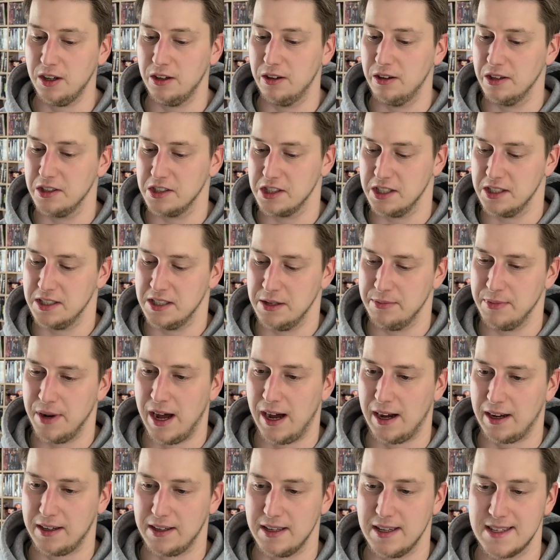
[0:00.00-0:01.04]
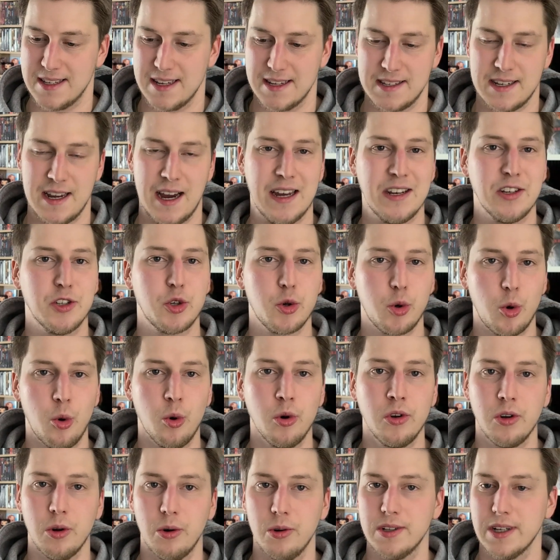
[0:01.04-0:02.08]
Und äh, demnach ist das hier ein
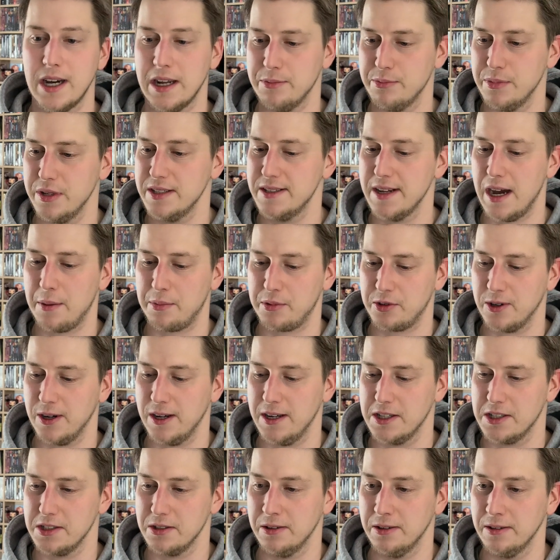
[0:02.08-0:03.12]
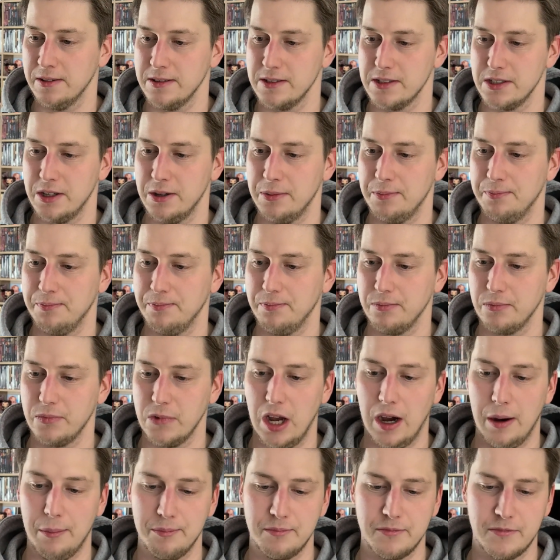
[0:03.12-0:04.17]
Ton- und ein Bild-Upgrade. Und ähm,
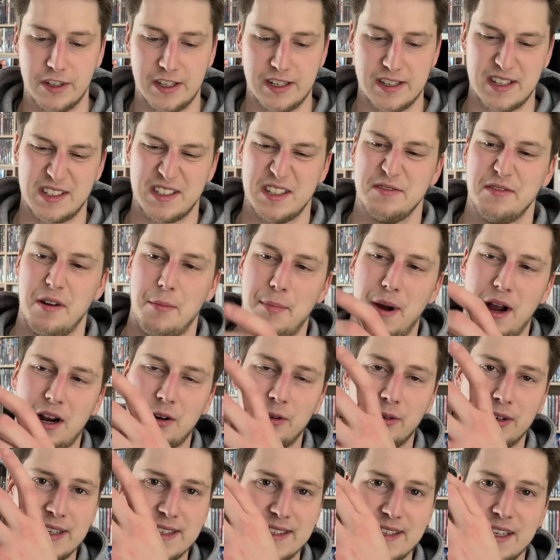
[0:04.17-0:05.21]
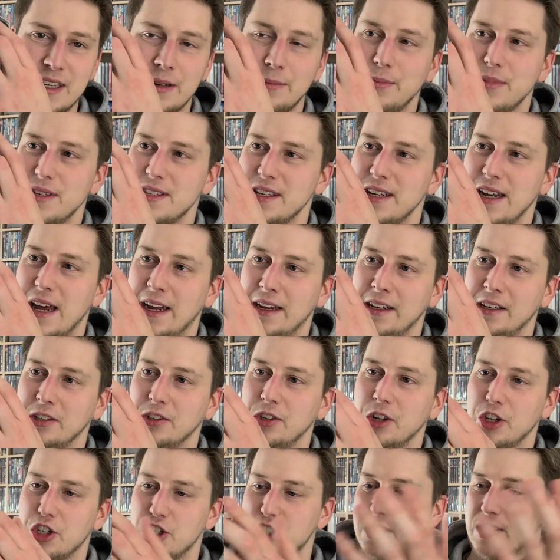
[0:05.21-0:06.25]
ja, wie gesagt, die Verpackung ist hier ein bisschen
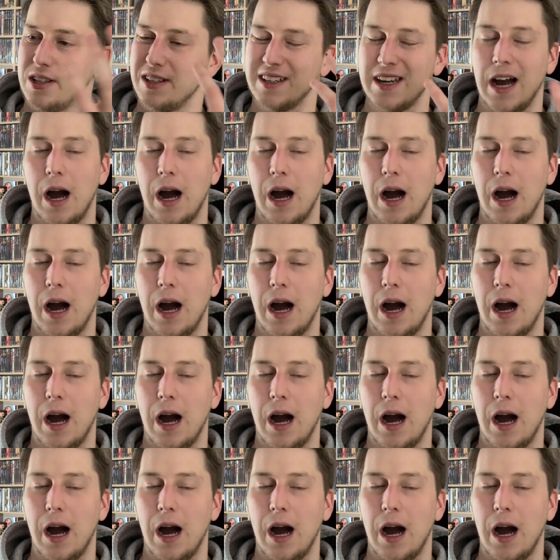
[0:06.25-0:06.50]
eingedutscht.